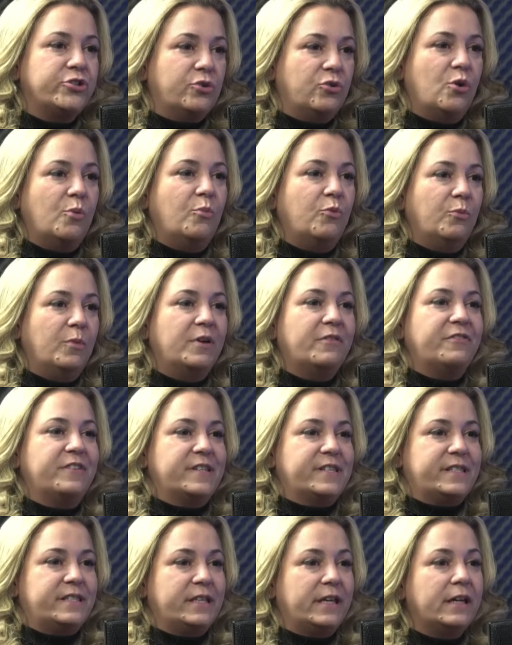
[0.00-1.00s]
como uma
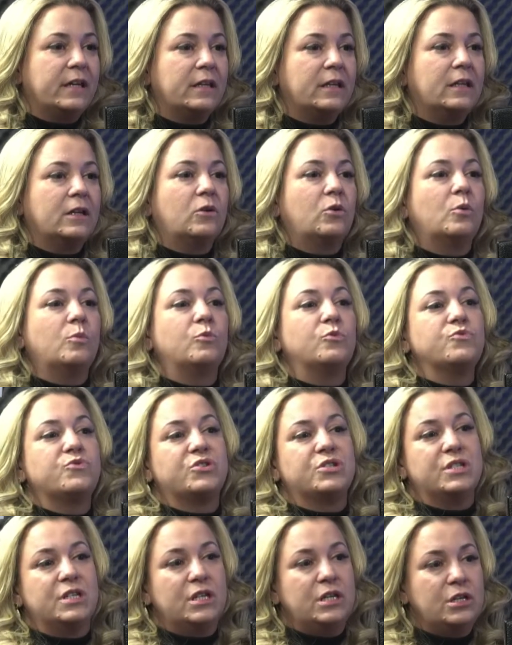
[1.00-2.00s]
fazenda, como um
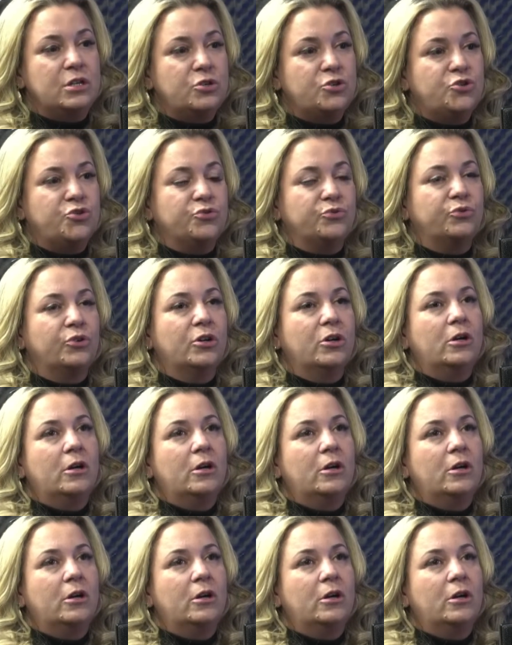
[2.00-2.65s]
sítio,